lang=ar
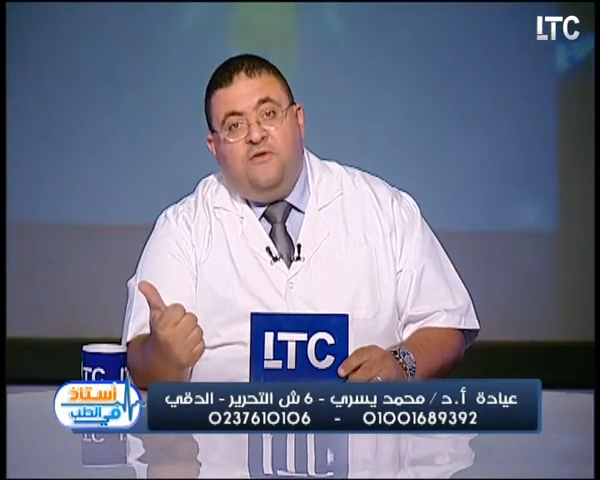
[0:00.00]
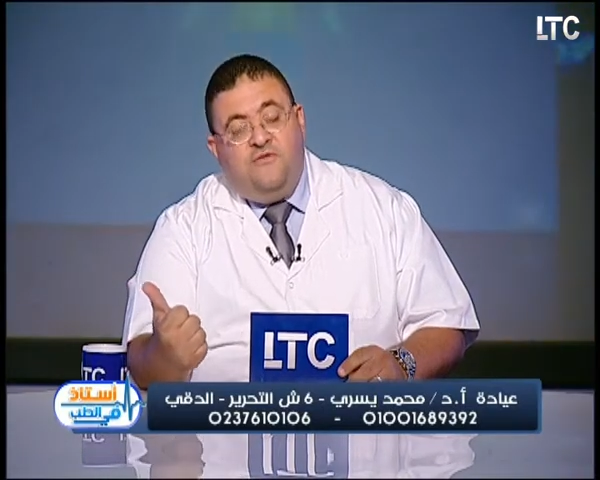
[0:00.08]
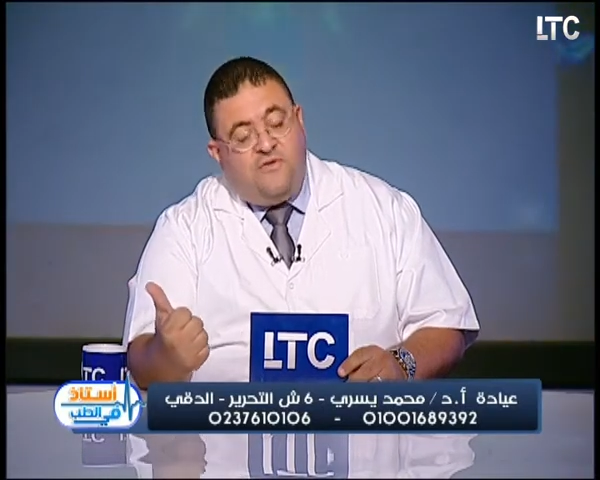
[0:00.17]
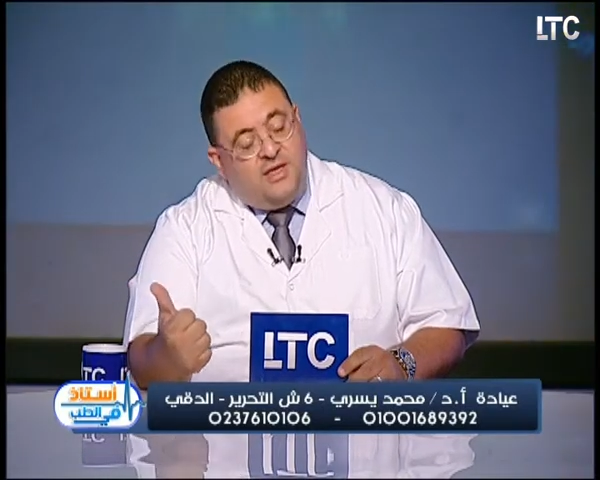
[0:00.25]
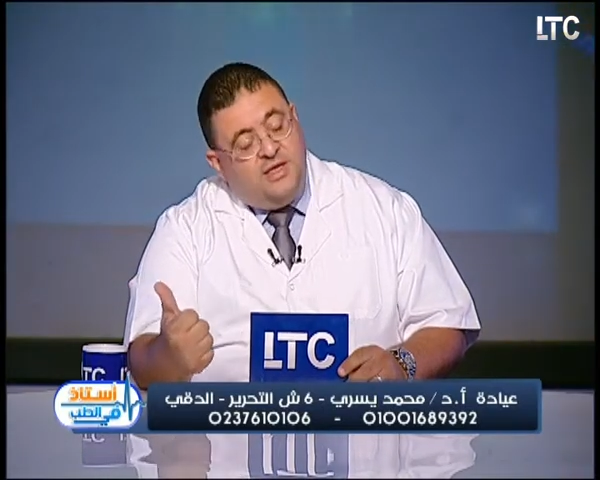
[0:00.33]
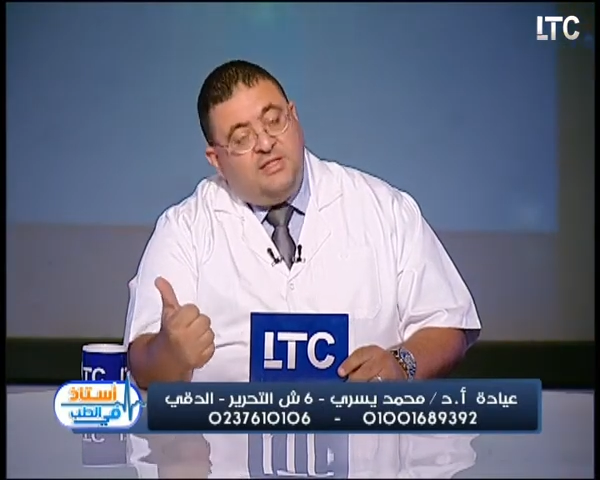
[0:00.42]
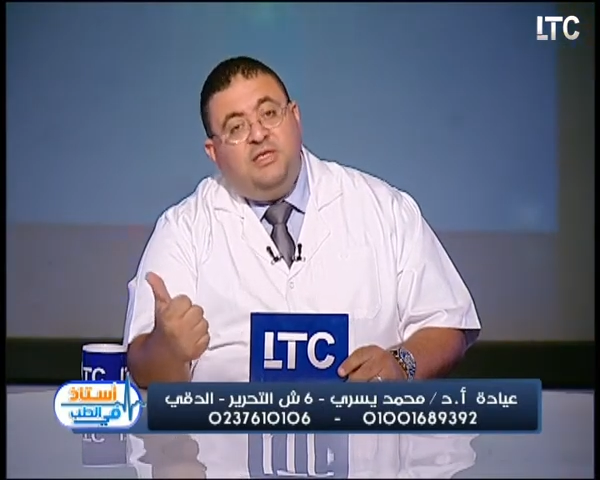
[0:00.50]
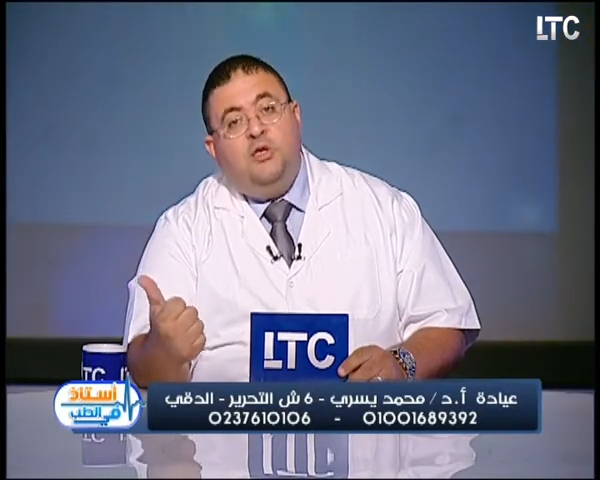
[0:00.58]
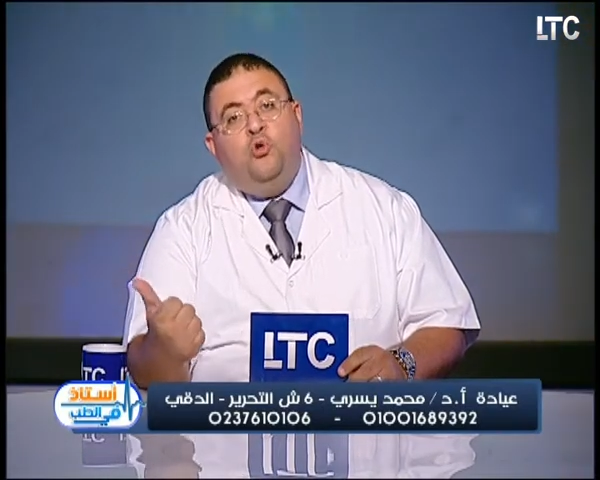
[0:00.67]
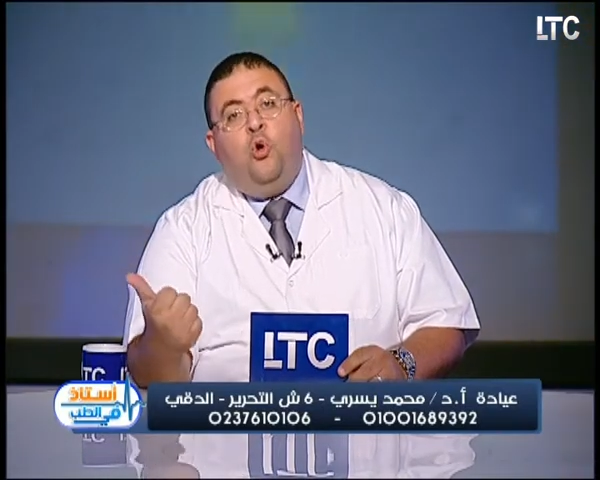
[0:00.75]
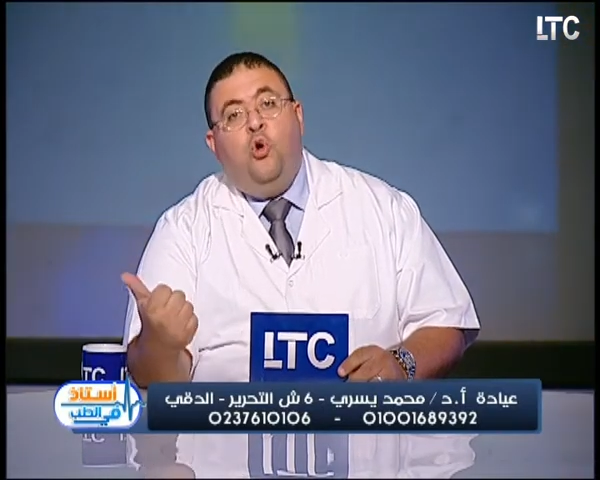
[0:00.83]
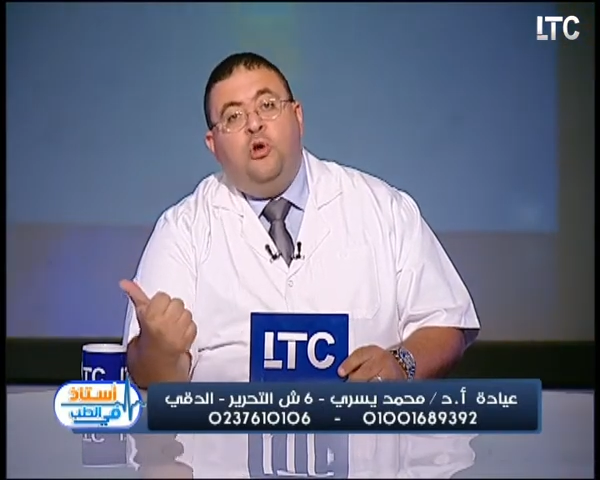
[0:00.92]

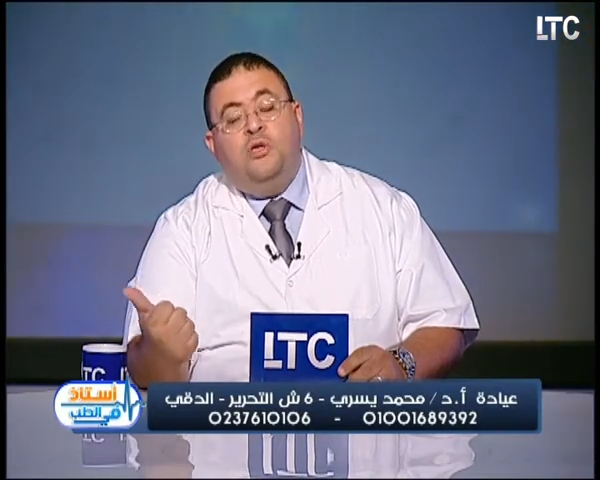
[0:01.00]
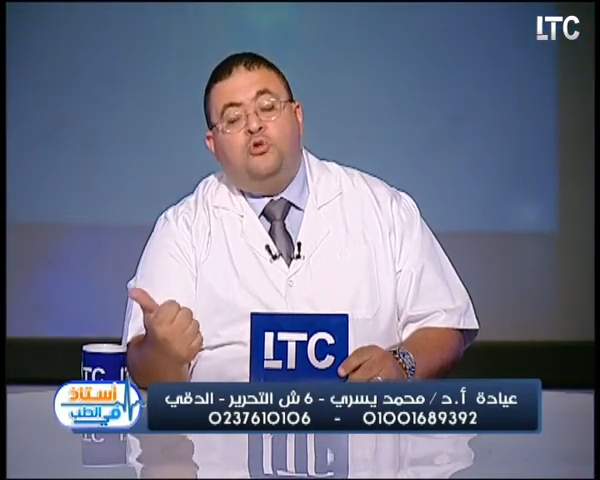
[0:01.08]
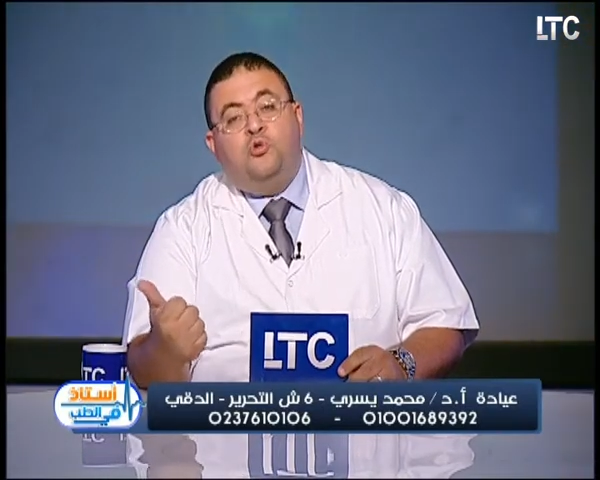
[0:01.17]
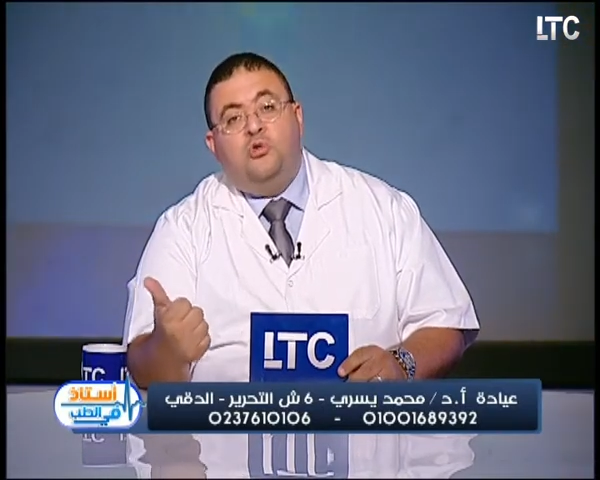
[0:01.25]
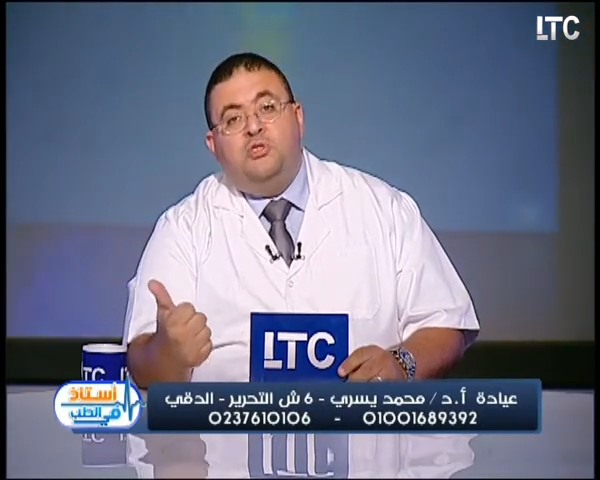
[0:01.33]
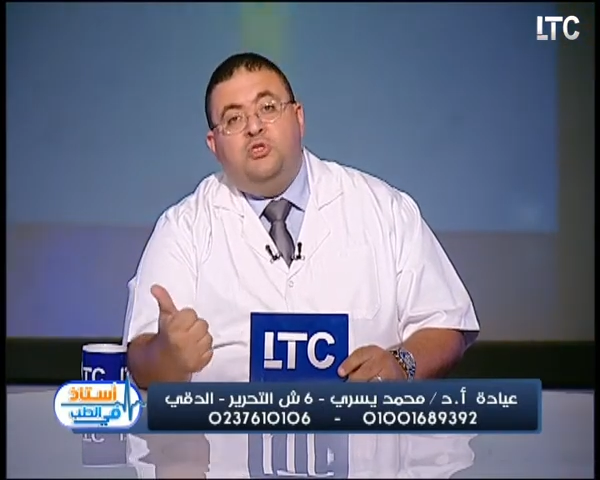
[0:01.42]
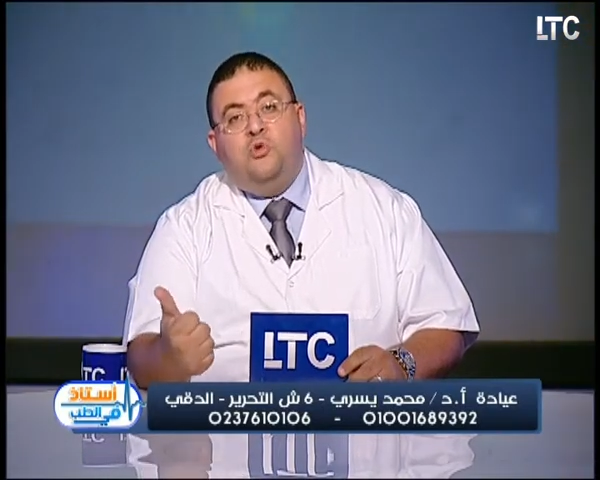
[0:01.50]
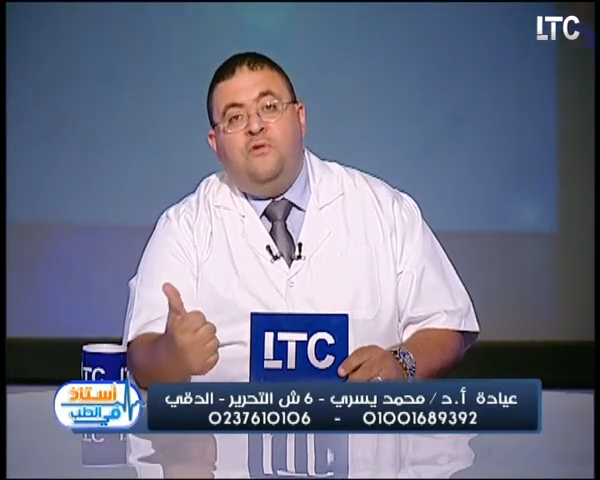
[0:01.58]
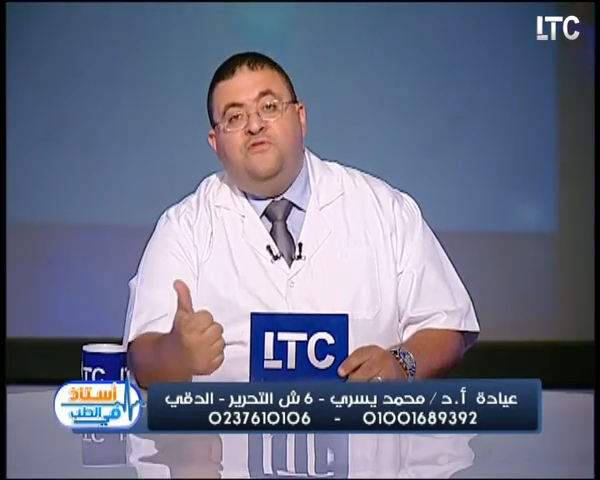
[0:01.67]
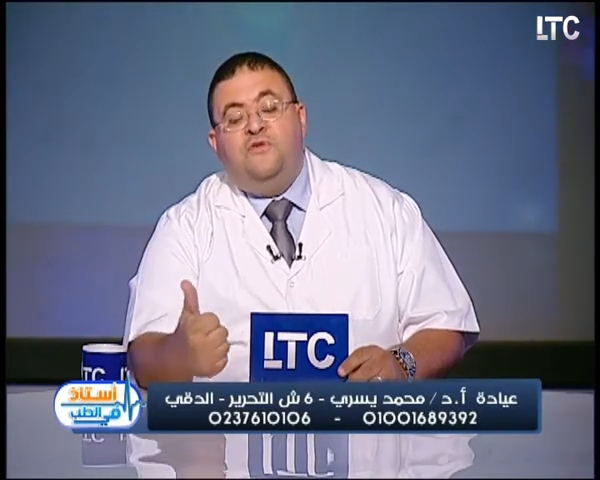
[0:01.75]
فيديله حقنه كورتيزون